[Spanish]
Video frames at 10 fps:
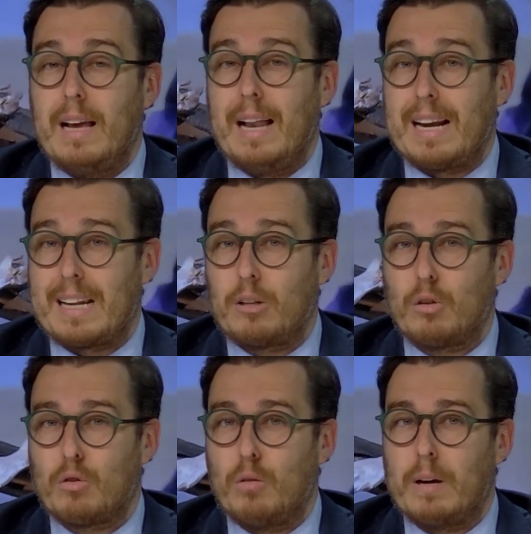El
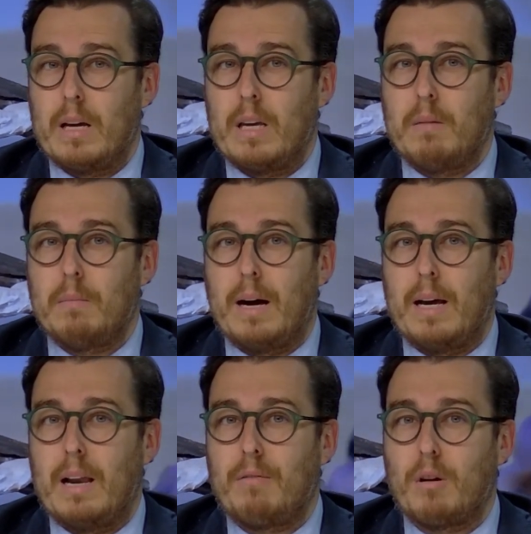resto sobra y más
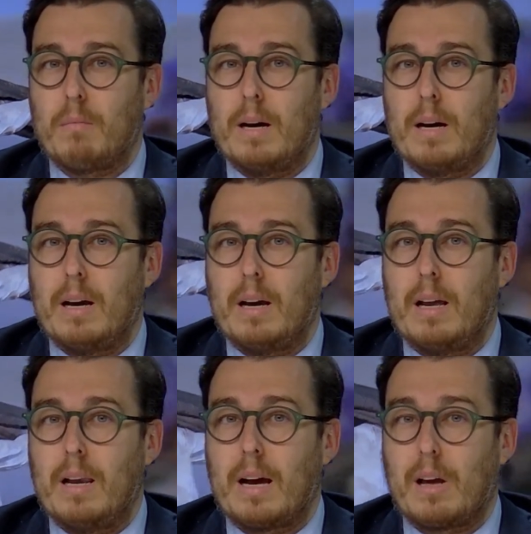en las formas
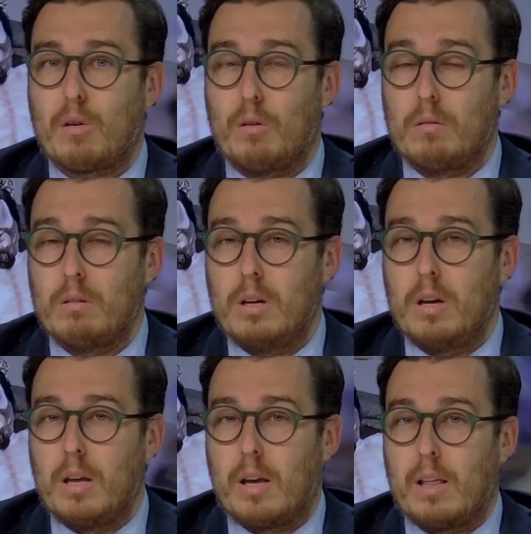en las que son
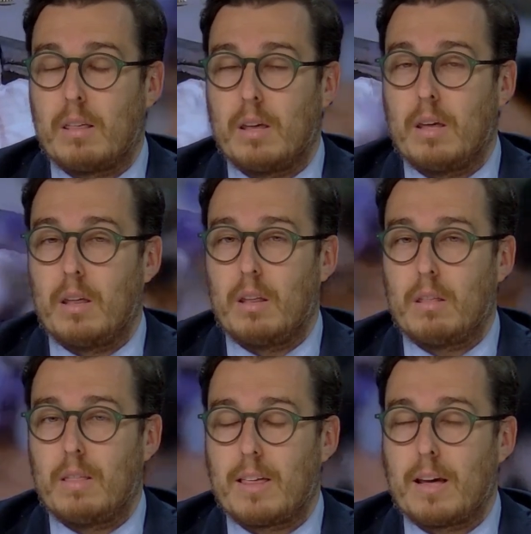y que se
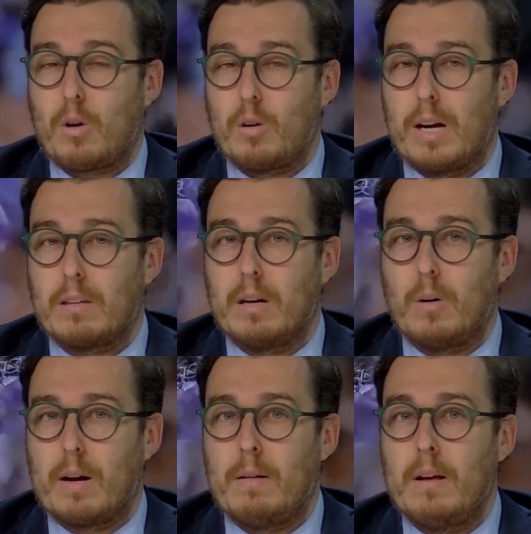desarrollan hasta
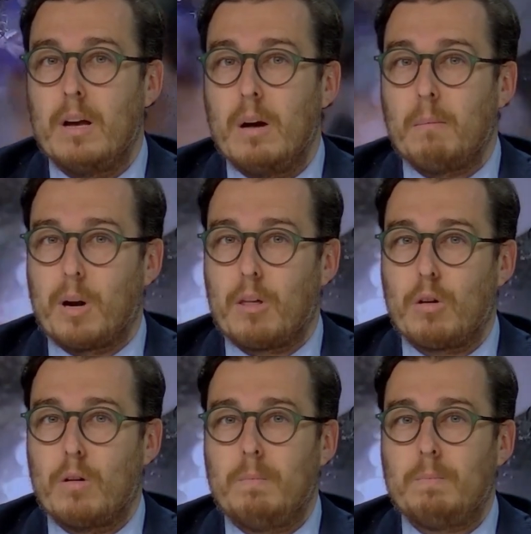ahora. Por eso,